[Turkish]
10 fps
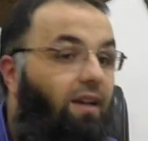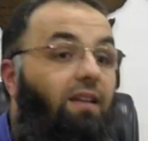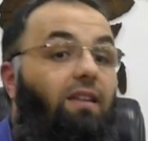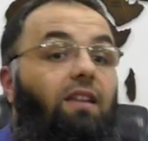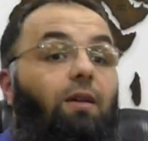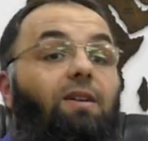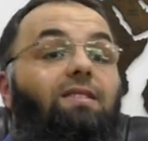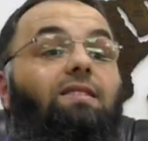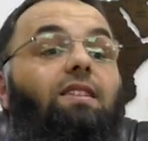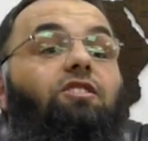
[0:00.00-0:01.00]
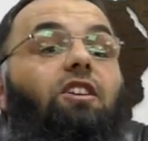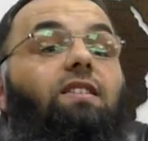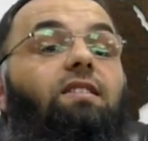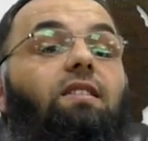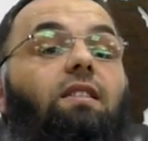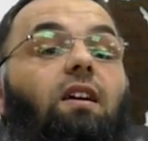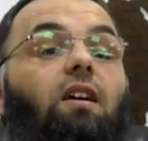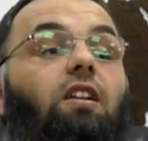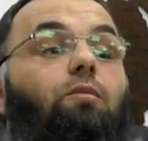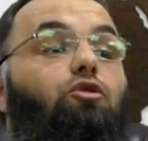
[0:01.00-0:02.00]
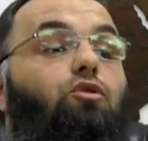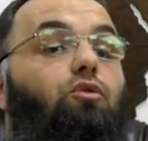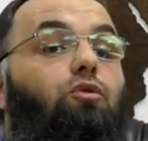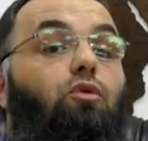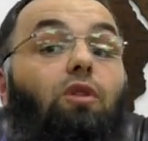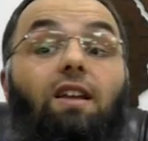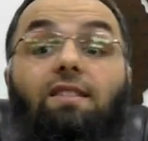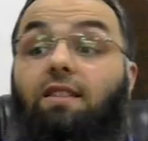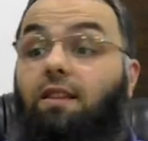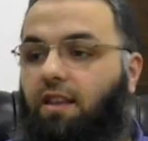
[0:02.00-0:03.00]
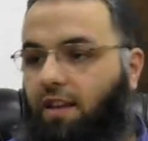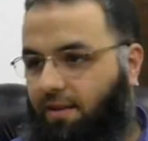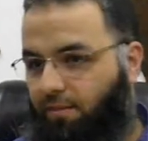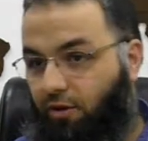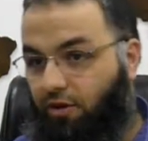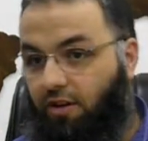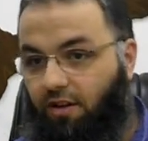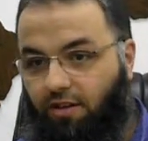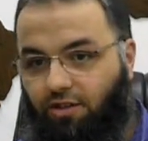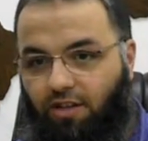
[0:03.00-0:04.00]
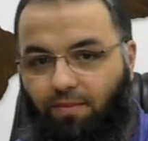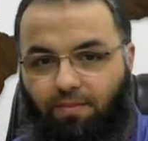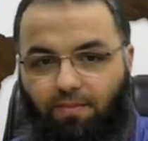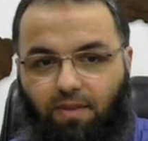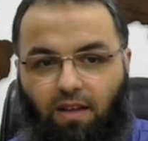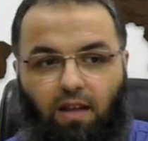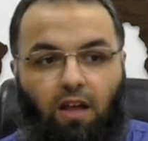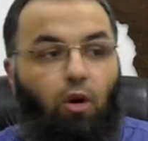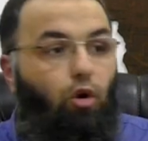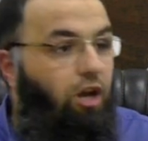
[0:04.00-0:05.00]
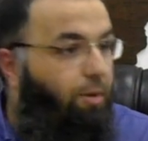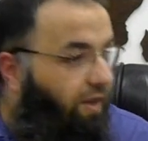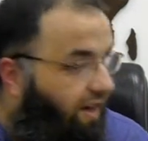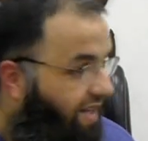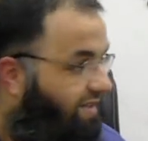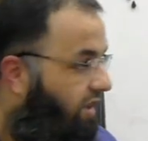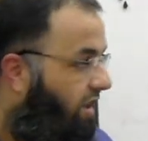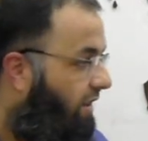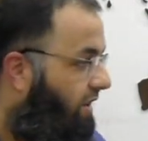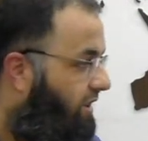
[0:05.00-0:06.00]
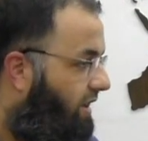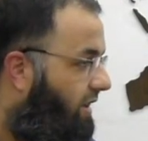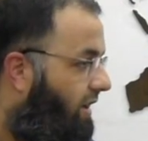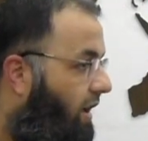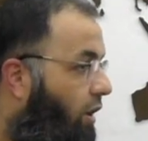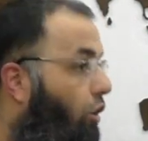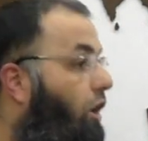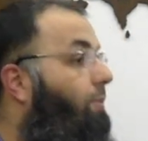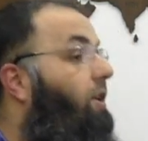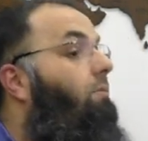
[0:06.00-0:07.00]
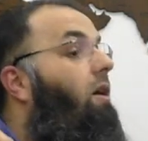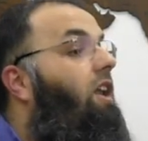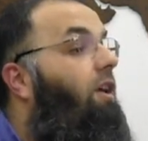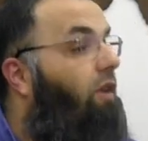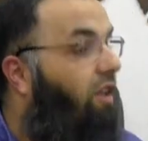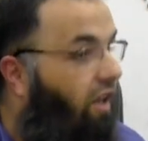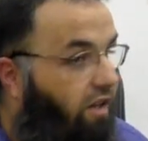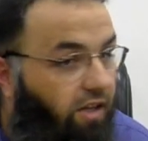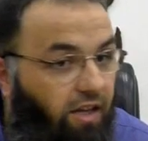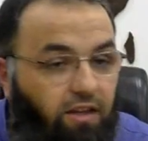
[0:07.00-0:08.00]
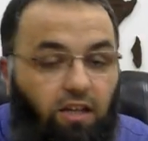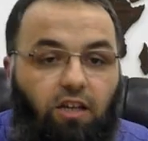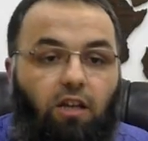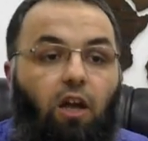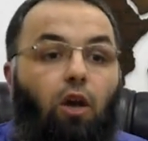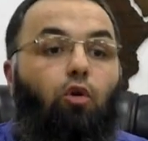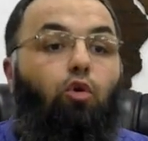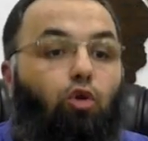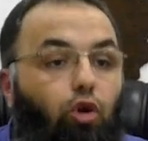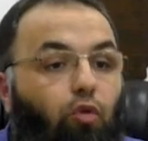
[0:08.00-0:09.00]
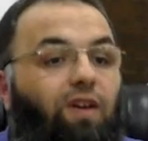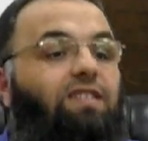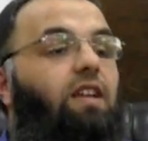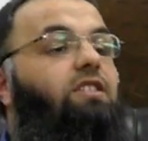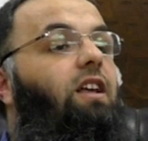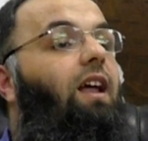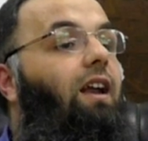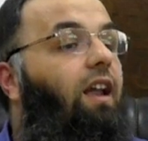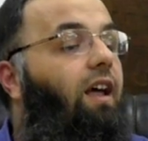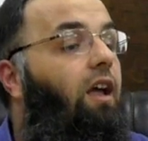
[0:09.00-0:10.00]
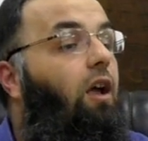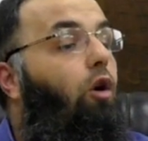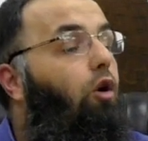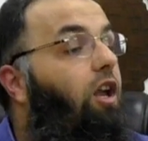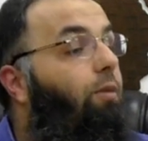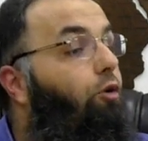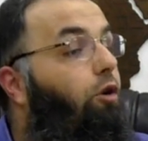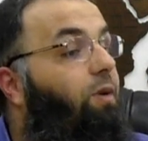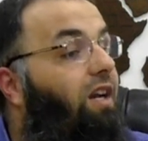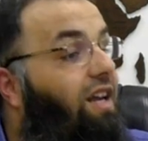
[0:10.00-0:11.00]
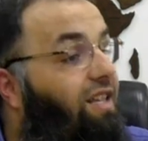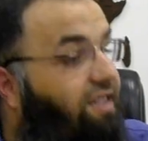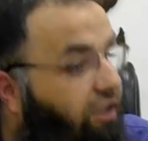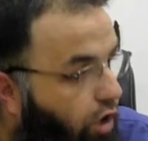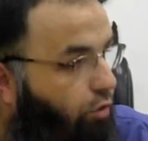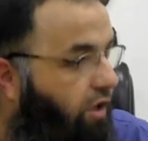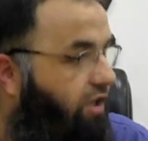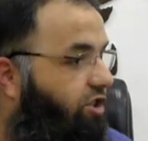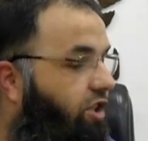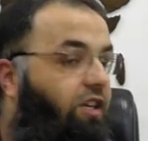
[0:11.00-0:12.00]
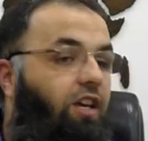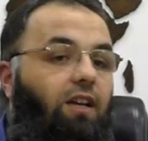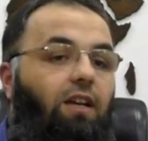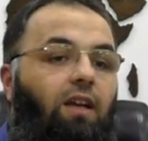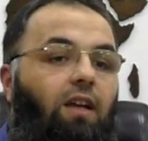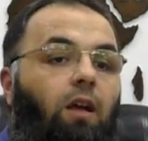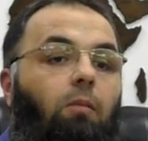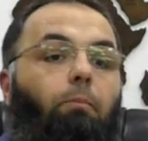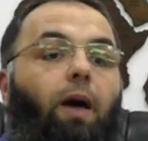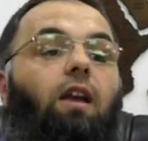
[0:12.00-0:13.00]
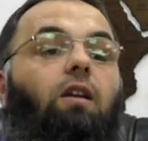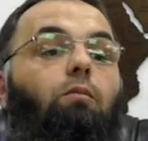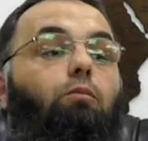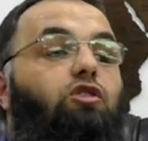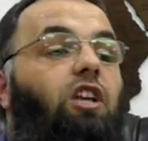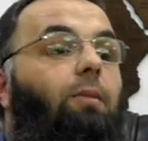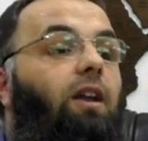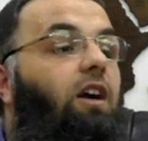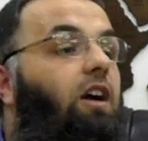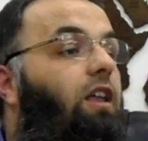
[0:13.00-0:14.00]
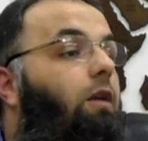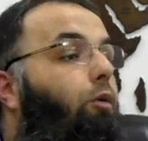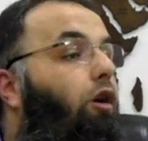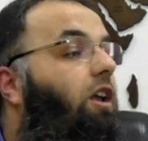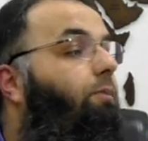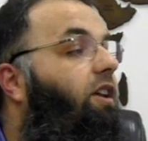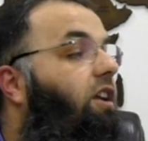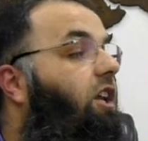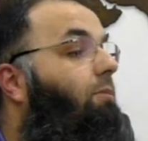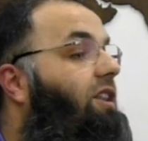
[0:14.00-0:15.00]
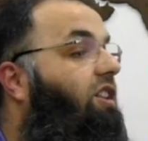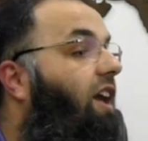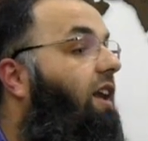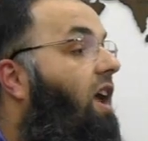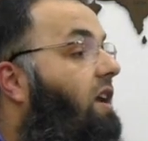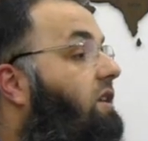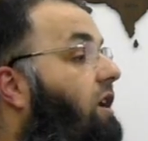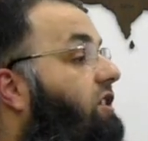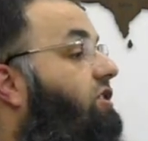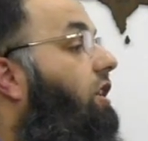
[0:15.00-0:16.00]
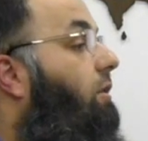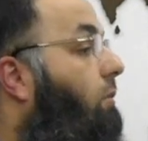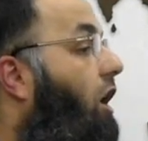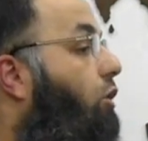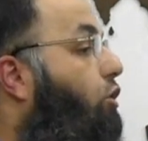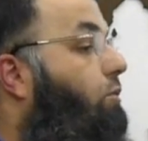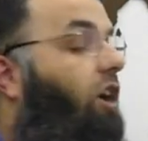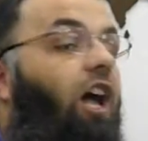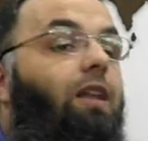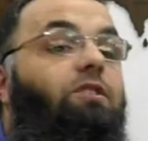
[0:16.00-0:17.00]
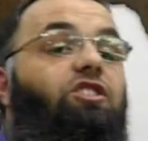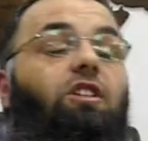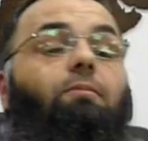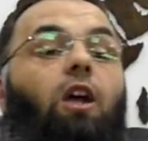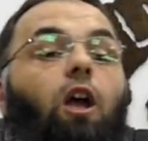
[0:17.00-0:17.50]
namaz içerisinde almış olduğu lezzeti. Bakın kardeşlerim. Öyle bir lezzet aldı ki, öyle bir maneviyat elde etti ki, ruku ve secdelerle öyle büyük bir lezzete ulaştı ki, ben bu zamana kadar böyle bir nimetten nasıl mahrum kalmışım